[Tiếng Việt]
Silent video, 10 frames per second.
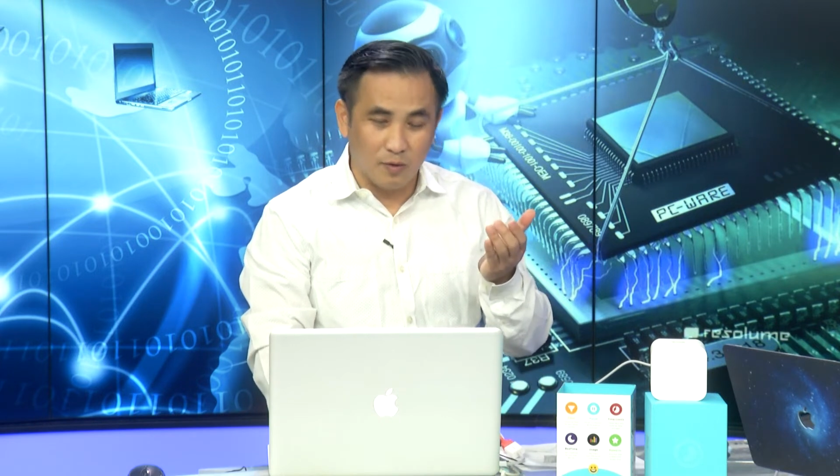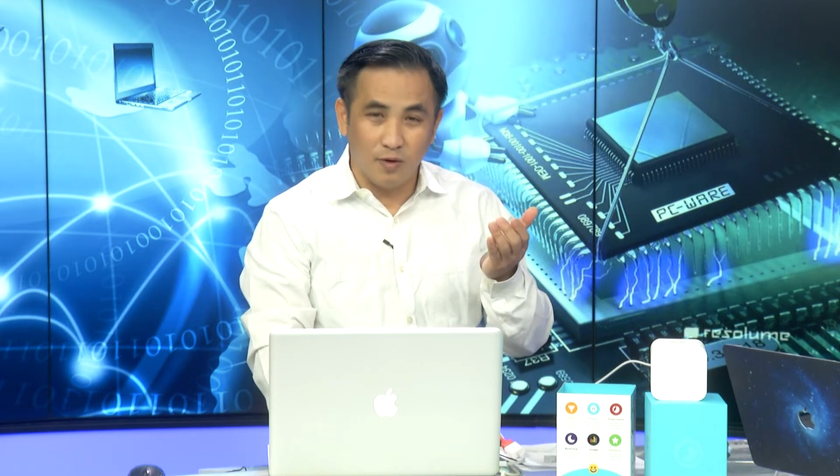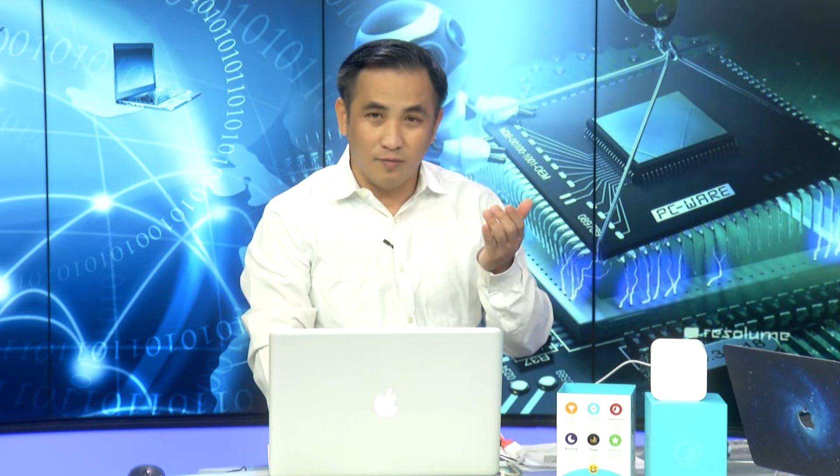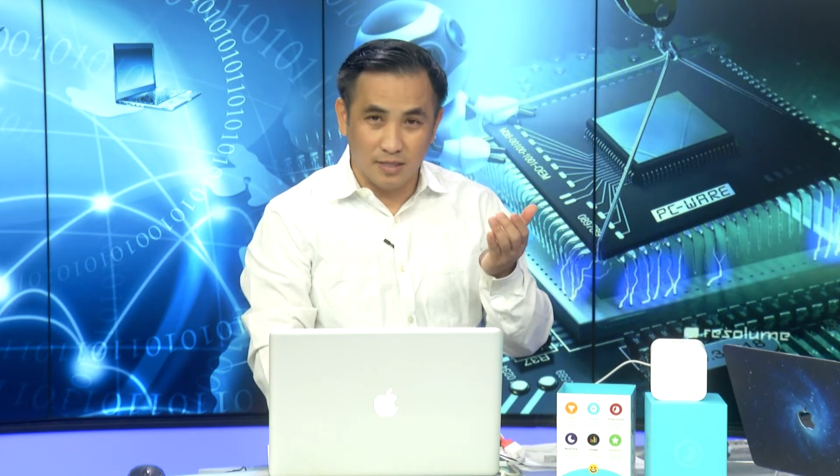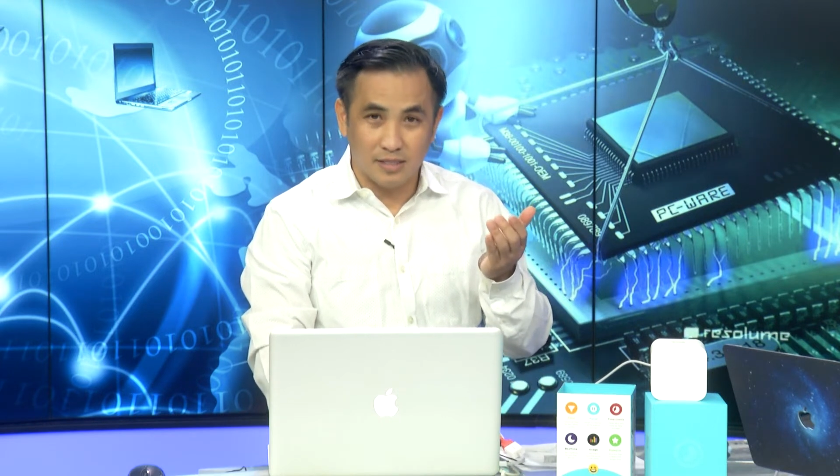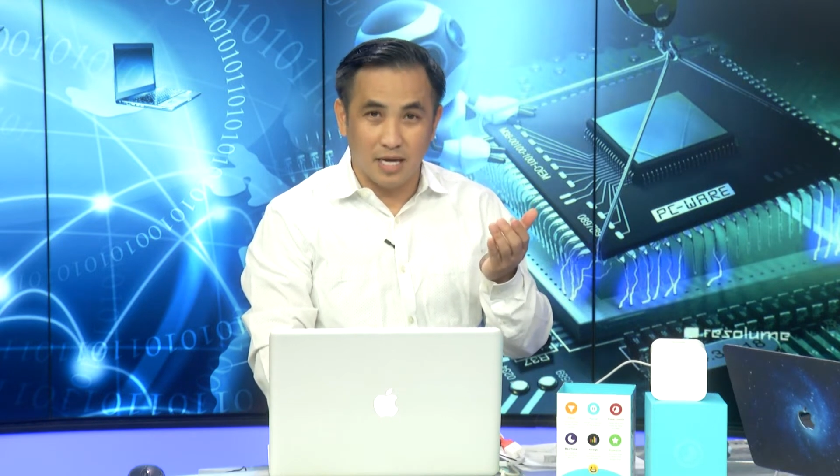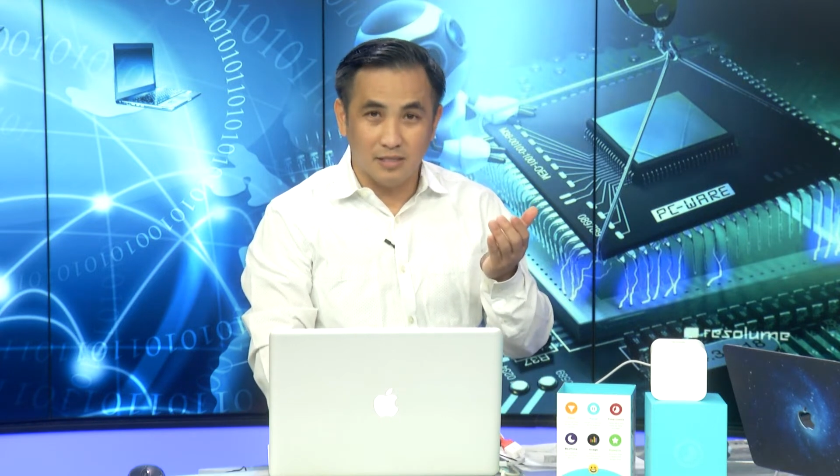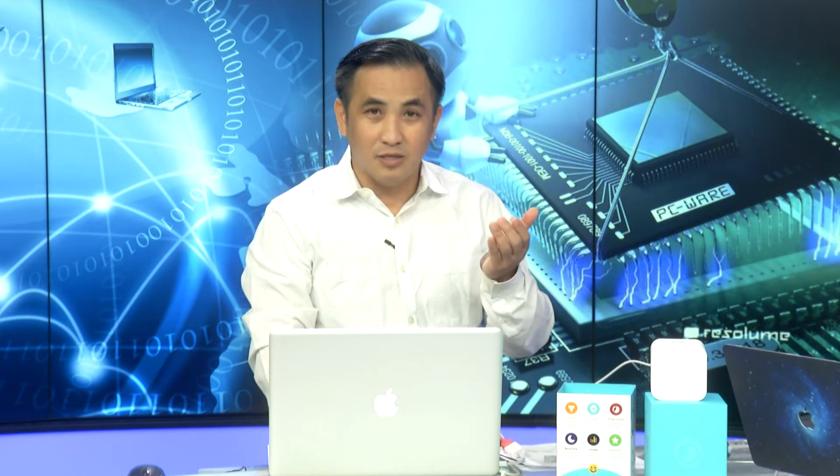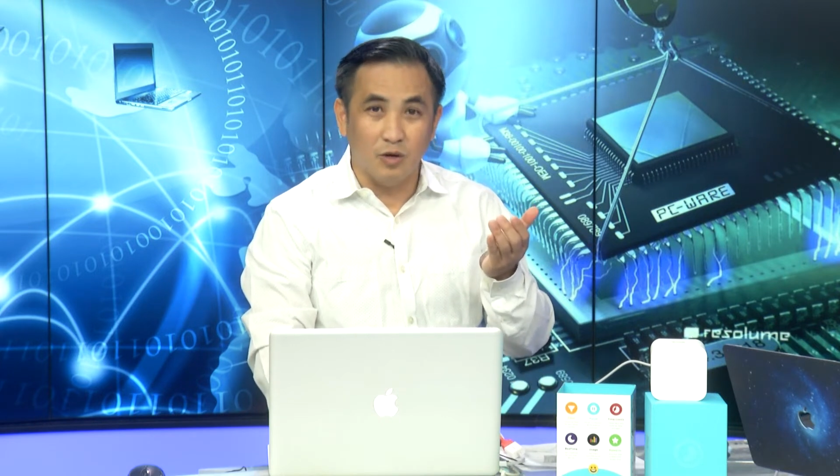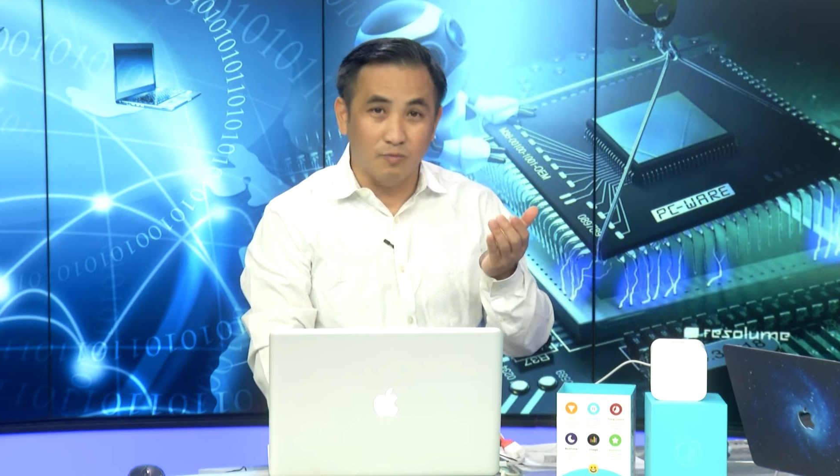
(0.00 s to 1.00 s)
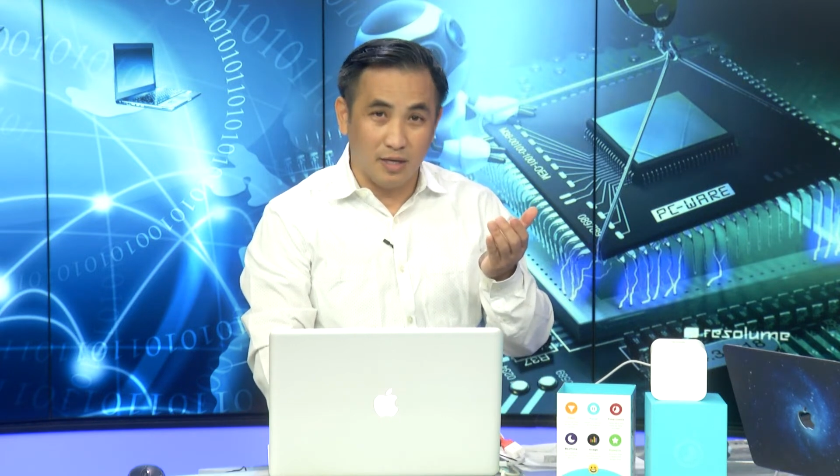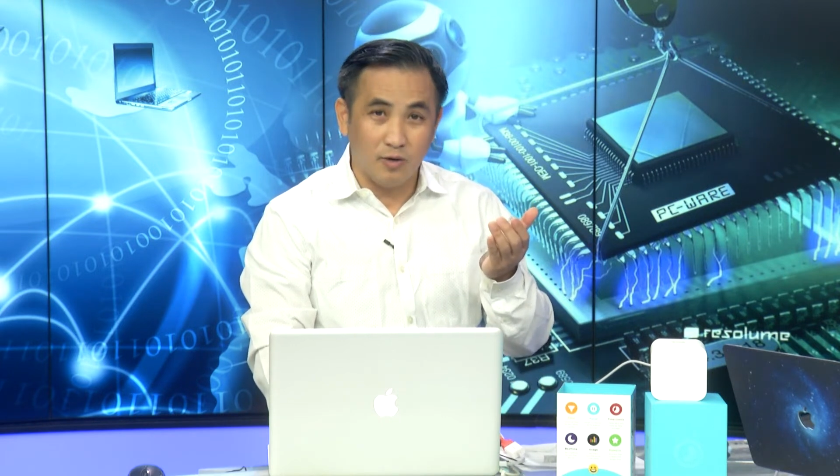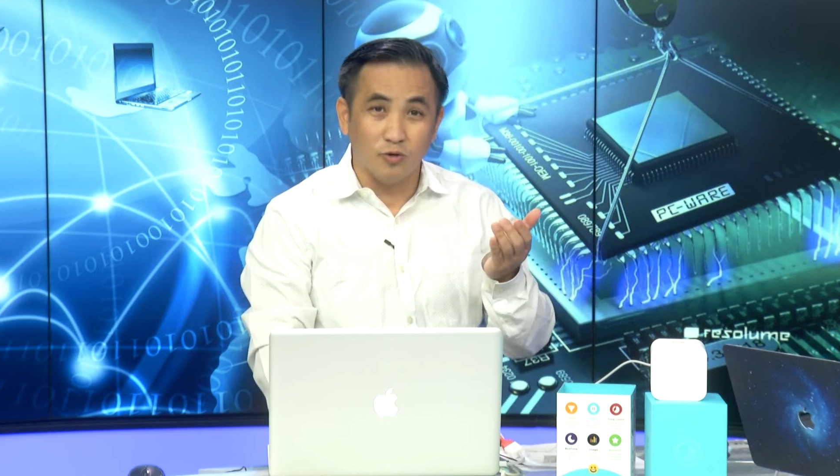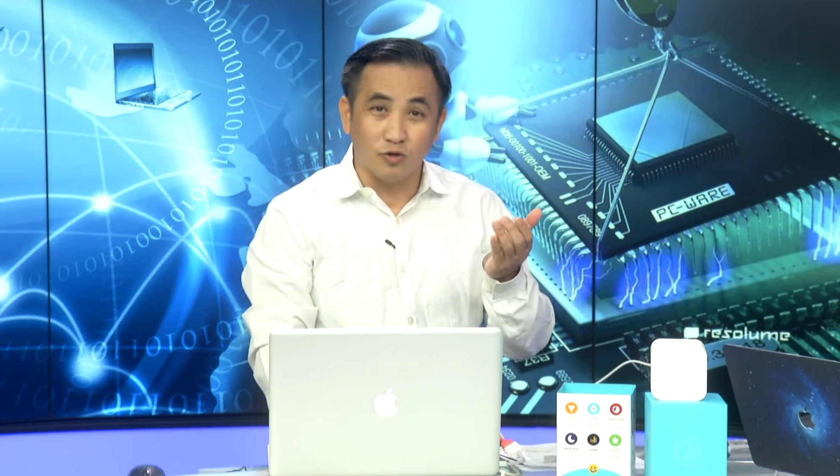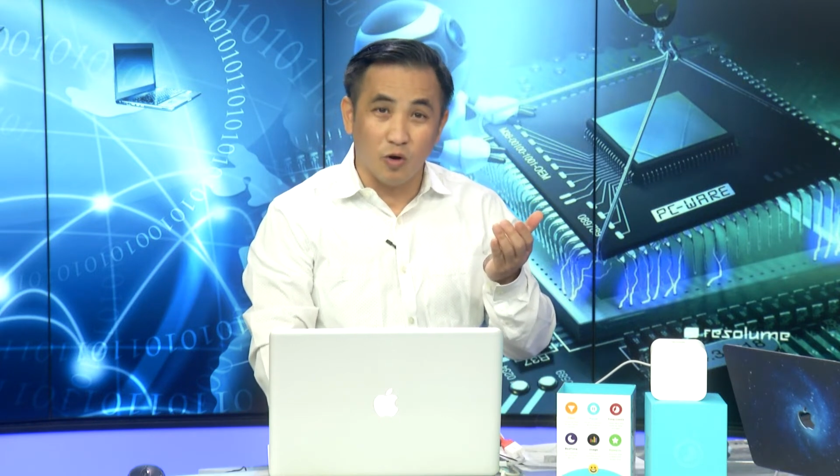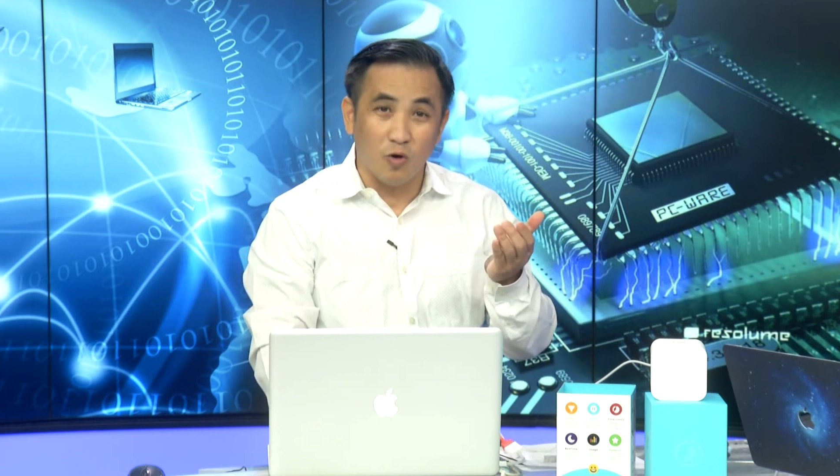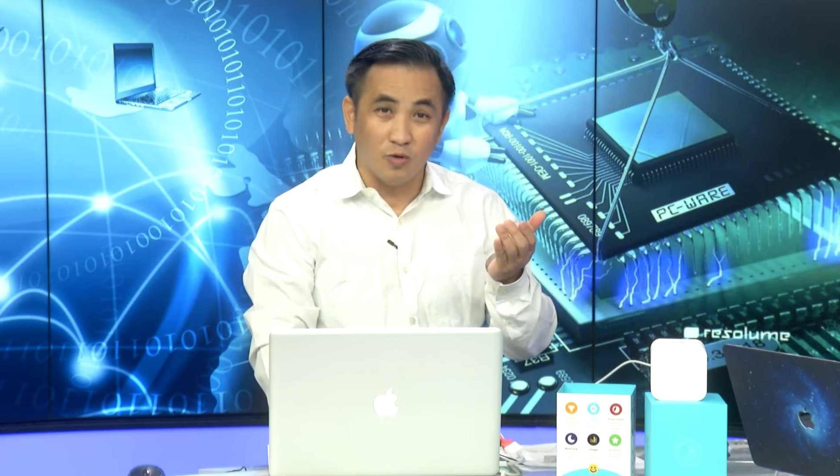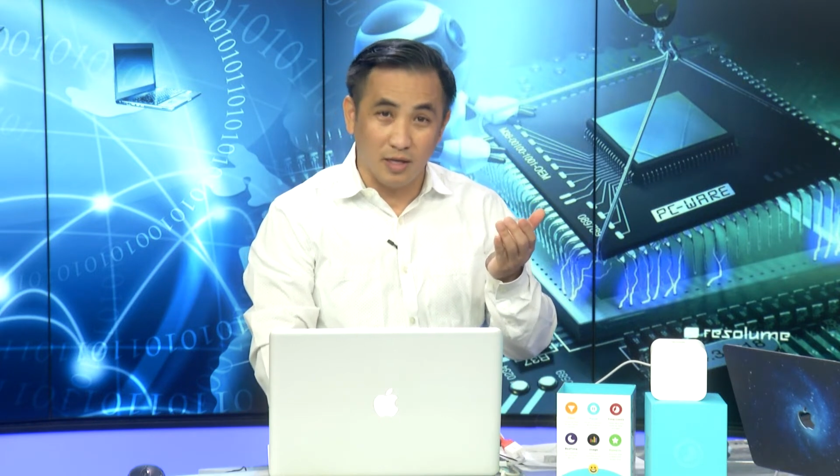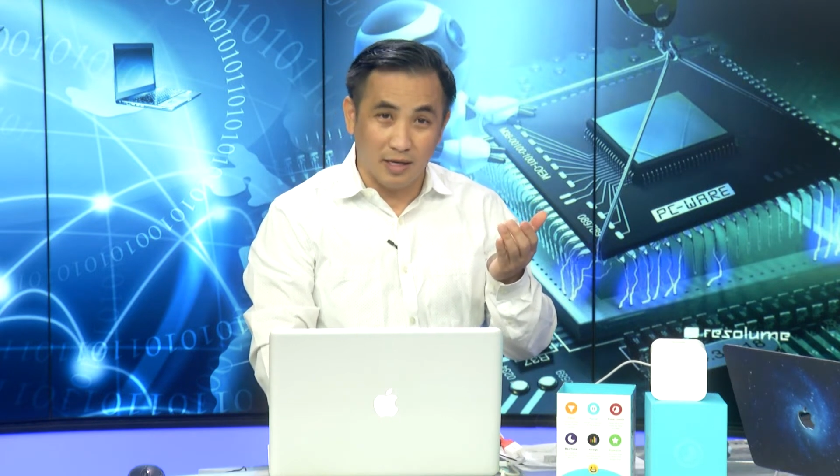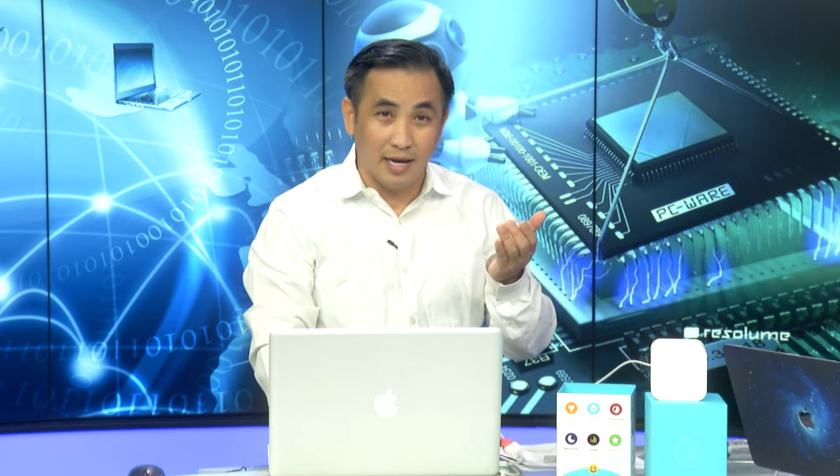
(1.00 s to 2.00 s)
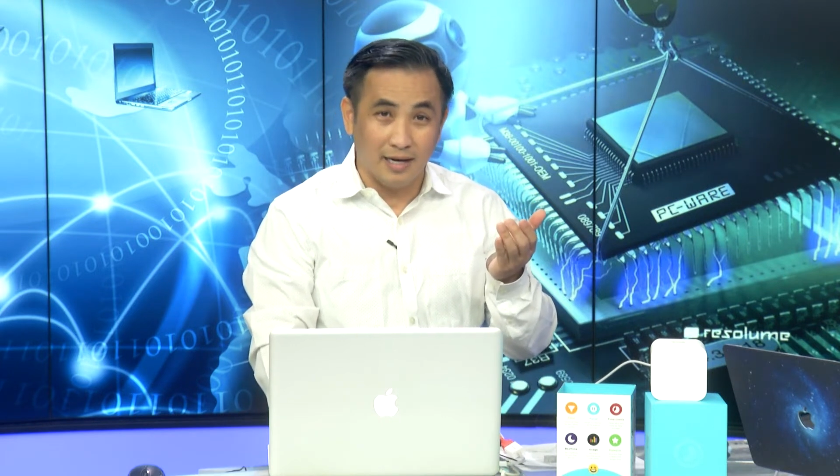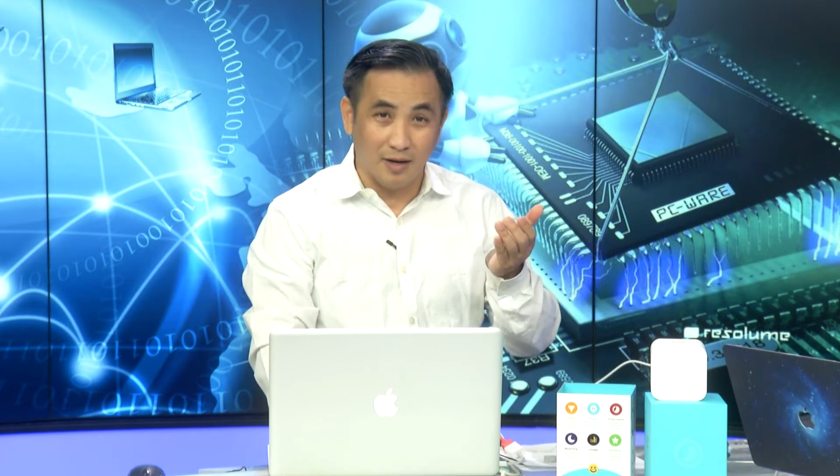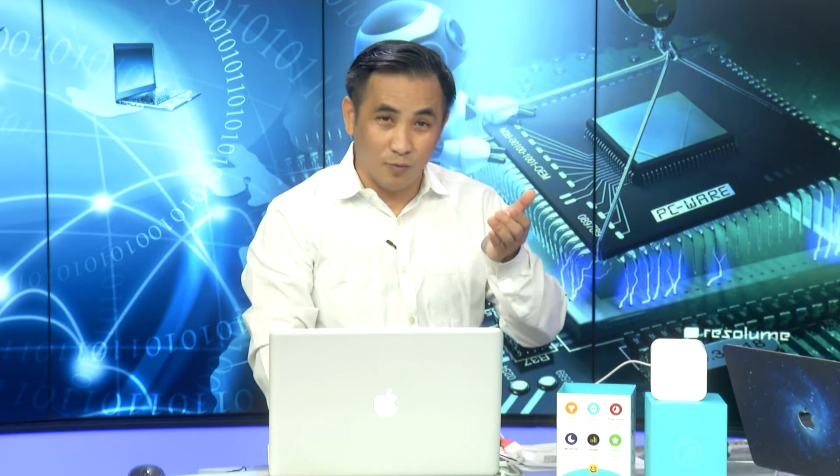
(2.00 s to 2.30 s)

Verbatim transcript: quý vị sẽ sử dụng để control những cái này đó